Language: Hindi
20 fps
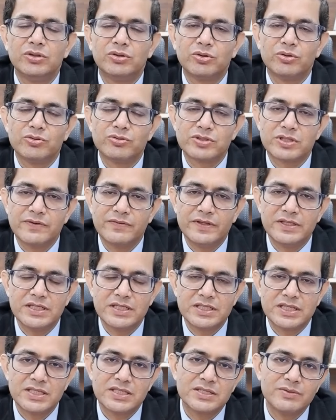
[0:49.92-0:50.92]
तो उसकी
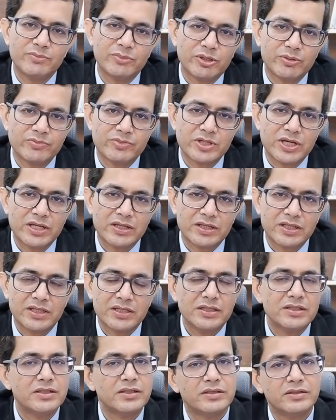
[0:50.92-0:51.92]
वजह से सिम्टम्स आते
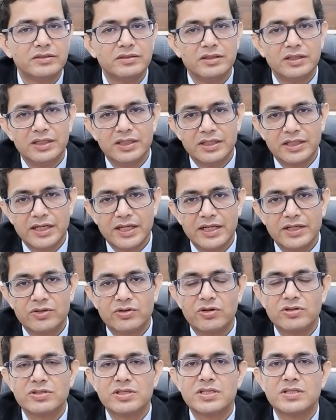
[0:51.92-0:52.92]
हैं रेयर
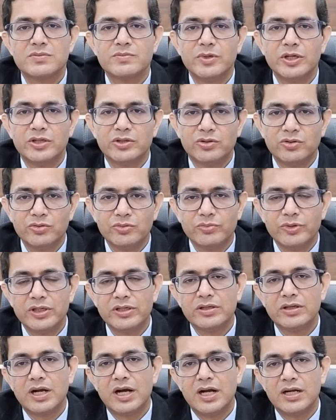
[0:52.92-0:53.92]
कॉजेस में
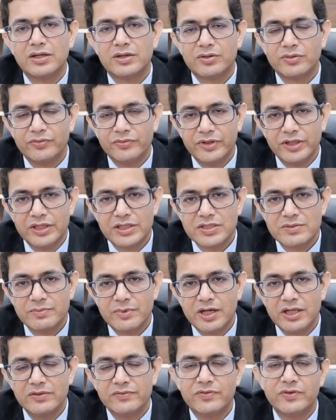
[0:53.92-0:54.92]
ट्यूमर आर्ट्रोविनस
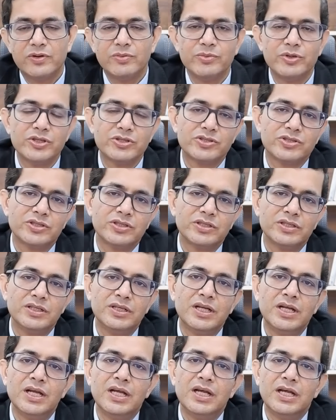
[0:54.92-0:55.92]
माल
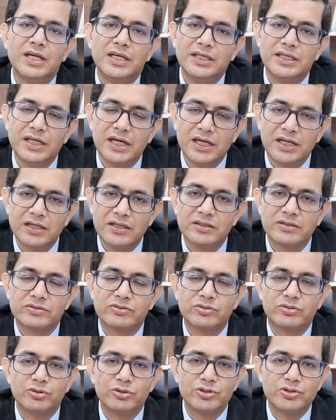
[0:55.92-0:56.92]
फॉर्मेशन या
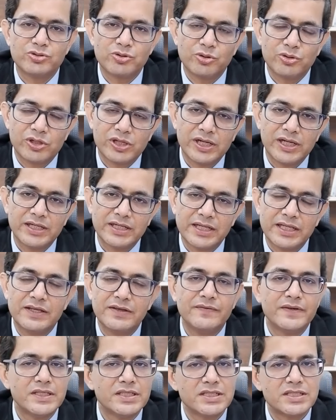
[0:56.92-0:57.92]
कोई चोट लगने
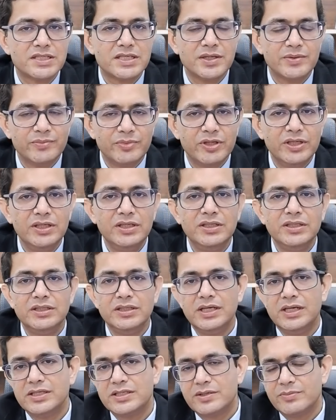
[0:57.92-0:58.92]
की वजह से भी
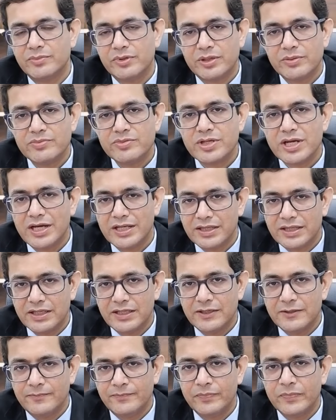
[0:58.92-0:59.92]
ये सिम्टम्स
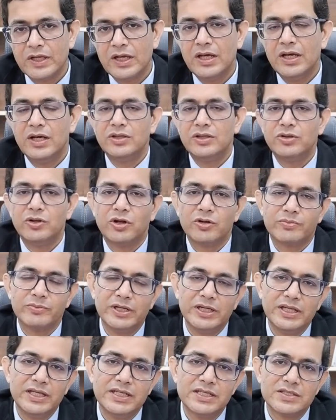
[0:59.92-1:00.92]
आते हैं
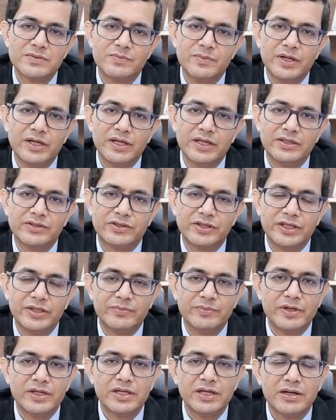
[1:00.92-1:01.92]
नॉर्मली इसमें
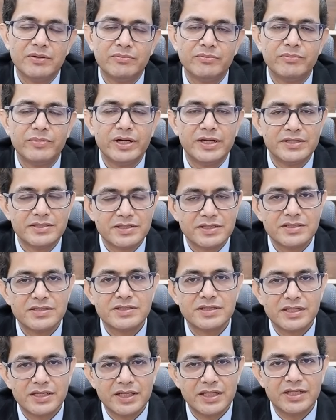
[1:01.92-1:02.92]
ट्रीटमेंट हम मेडिसिन
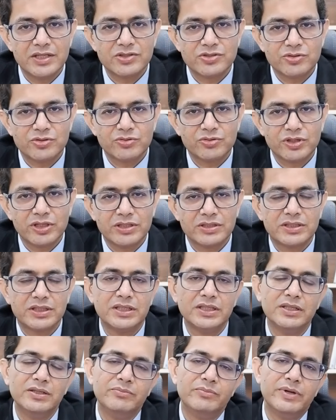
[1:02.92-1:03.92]
से देना शुरू
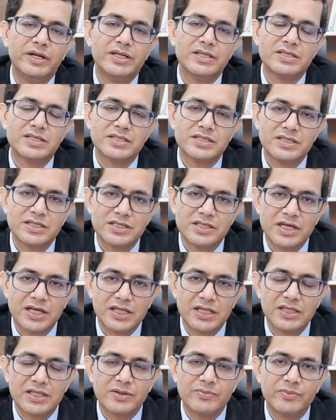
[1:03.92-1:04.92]
करते हैं मेडिसिन से
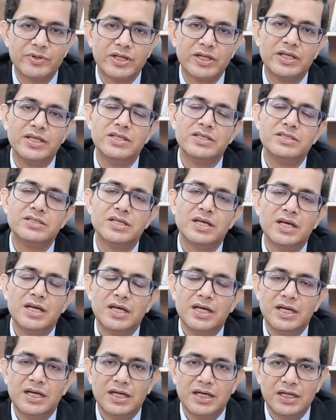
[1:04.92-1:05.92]
ज़्यादातर मरीज
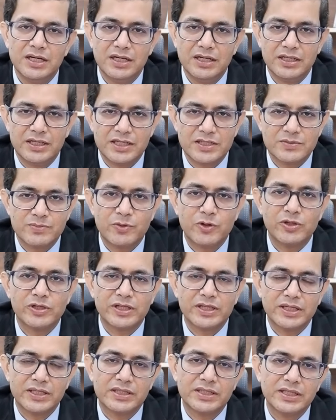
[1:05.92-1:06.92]

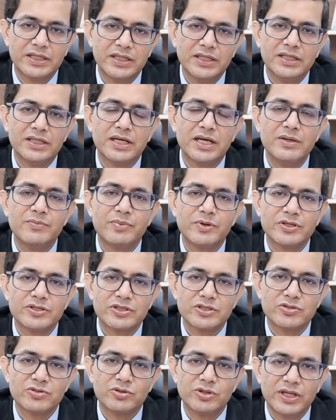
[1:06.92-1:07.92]
रेस्पॉन्ड करते हैं कई
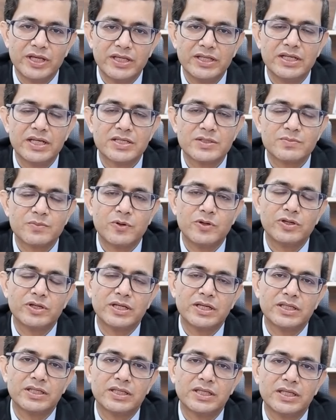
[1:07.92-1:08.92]
पेशेंट जो नहीं
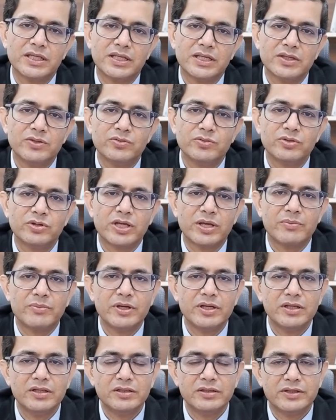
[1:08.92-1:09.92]
रेस्पॉन्ड करते हैं उनके
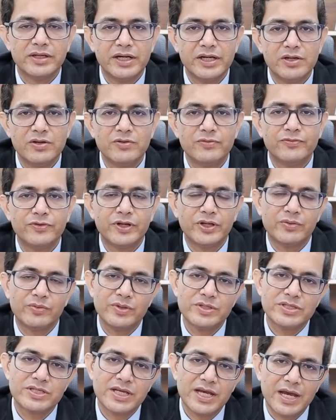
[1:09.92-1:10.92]
में रेडियो
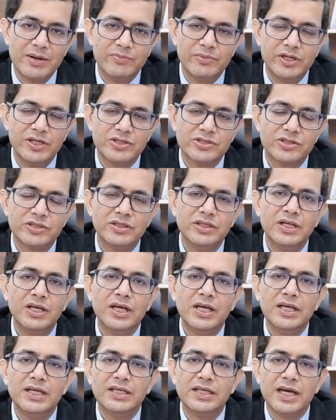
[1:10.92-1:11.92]
फ्रीक्वेंसी एबलेशन
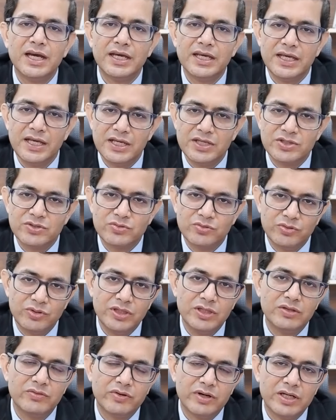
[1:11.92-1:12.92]
या एक
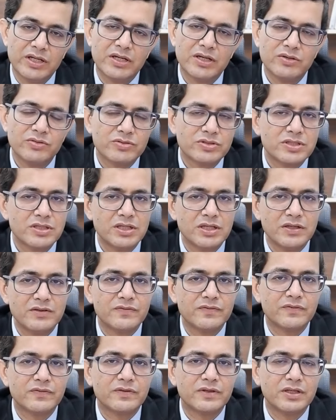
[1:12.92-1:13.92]
सुई द्वारा उस
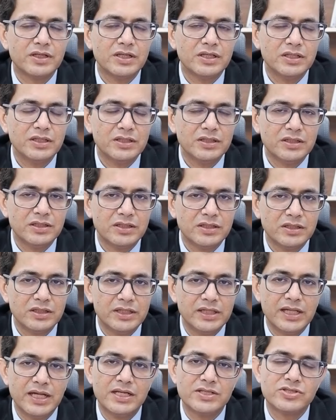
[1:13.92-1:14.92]
नर्व का
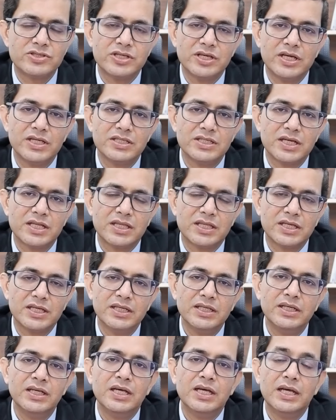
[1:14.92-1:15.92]
इलाज किया जाता
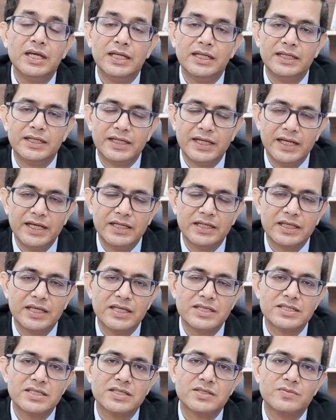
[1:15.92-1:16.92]
है रेयर
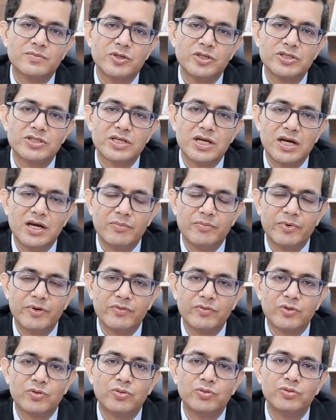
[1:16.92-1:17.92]
केसेस में जहाँ
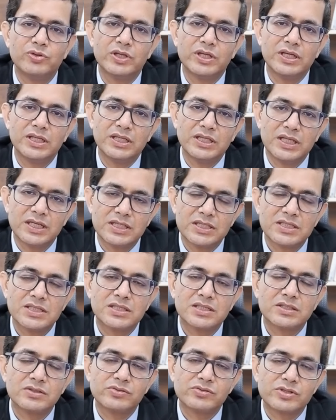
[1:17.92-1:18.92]
पे वो खून की
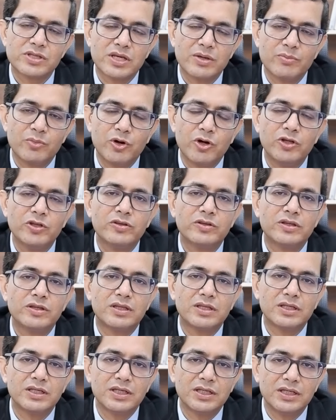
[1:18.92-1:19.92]
नस उसके बहुत
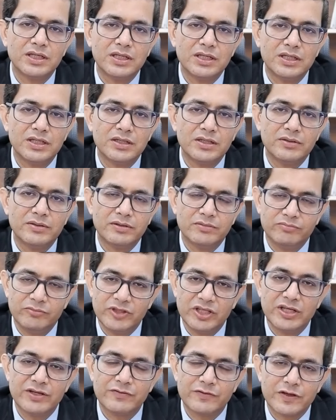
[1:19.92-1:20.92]

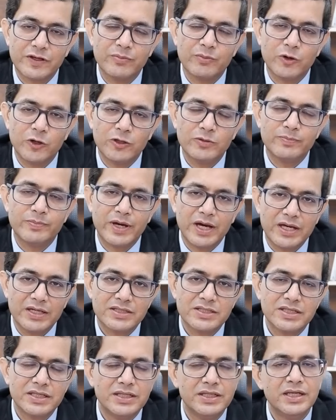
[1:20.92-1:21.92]
नर्व के बहुत
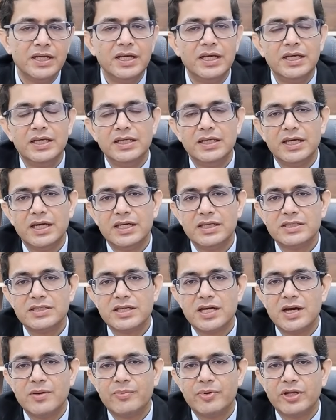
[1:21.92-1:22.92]
पास है या
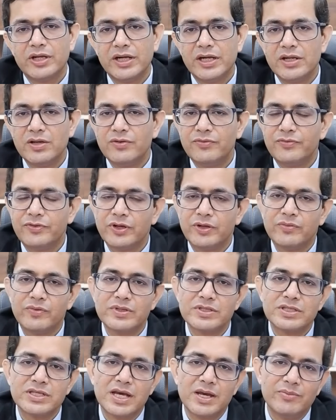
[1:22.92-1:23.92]
जहाँ पे रेडियो
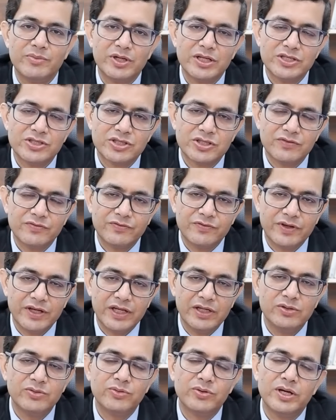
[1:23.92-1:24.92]
फ्रीक्वेंसी एबलेशन
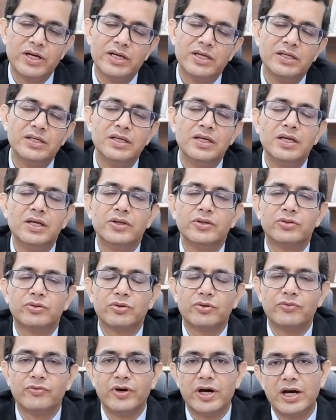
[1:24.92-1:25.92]
फेल हुआ है
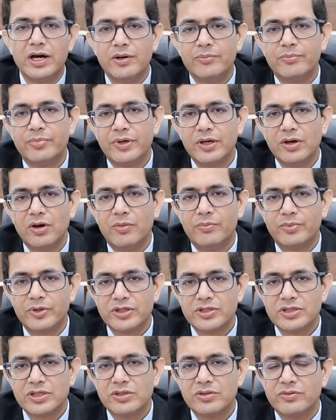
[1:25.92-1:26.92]
तो वहाँ पे
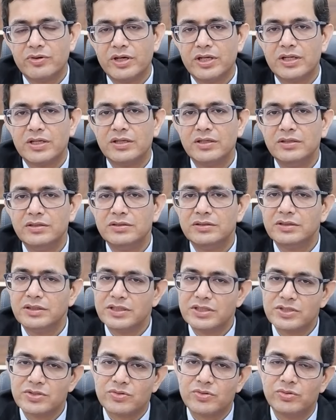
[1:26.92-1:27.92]
ऑपरेशन द्वारा
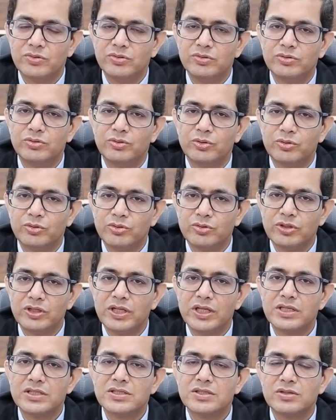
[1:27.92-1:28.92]
इसको दोनों
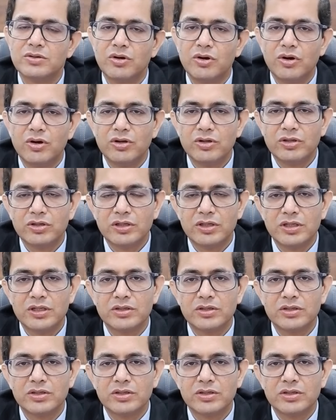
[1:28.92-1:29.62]
नस और